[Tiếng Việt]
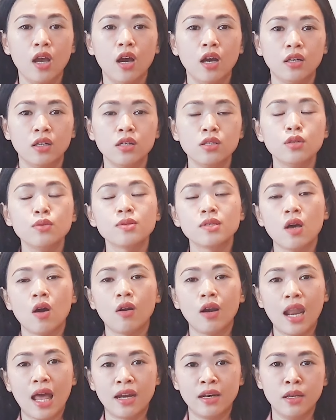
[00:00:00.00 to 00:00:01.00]
Nữ túc xong
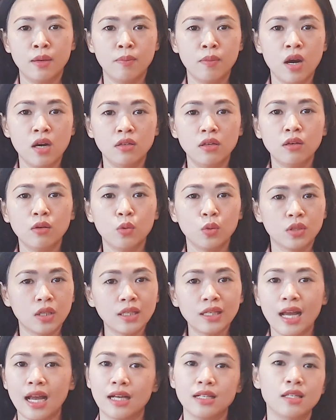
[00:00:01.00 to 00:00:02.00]
là niềm mơ ước của tất
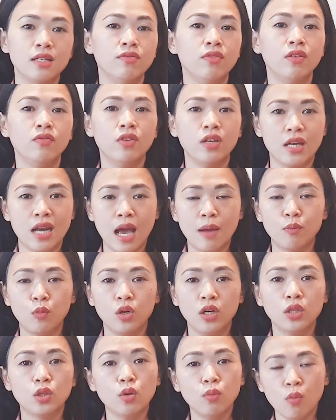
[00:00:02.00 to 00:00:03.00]
cả các sinh viên Việt Nam muốn
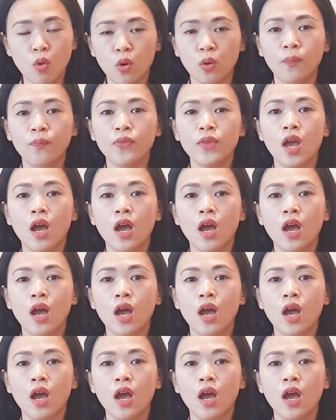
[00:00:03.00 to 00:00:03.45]
đi top 1